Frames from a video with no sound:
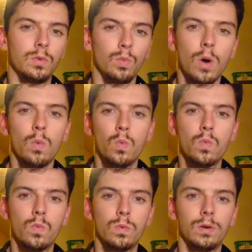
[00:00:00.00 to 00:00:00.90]
waouh,
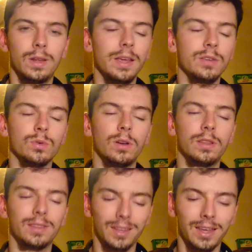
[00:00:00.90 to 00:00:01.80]
les gars ils sont allés
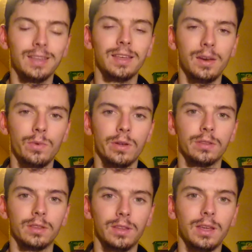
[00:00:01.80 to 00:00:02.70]
très très loin,
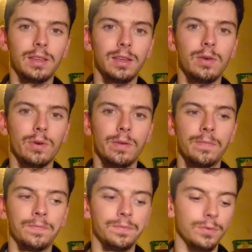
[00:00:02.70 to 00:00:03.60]
très très loin.
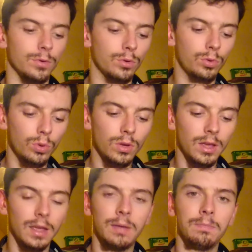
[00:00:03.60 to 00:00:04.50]
Le truc
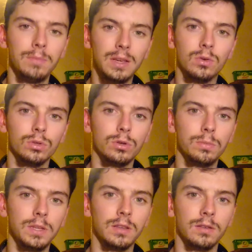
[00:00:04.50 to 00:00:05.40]
est
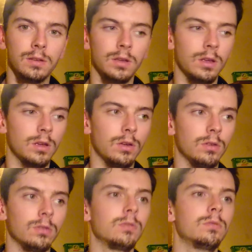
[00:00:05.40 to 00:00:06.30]
microscopique.
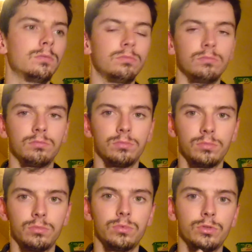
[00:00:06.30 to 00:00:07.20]
Euh,
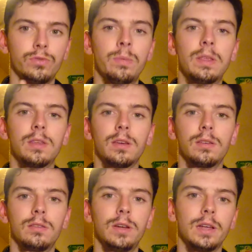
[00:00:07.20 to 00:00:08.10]
je vais mettre
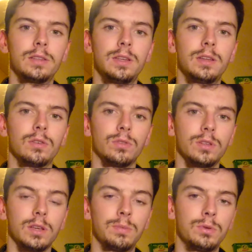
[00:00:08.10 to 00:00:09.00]
l'article en
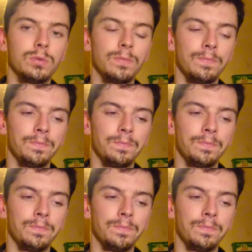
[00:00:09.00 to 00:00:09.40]
description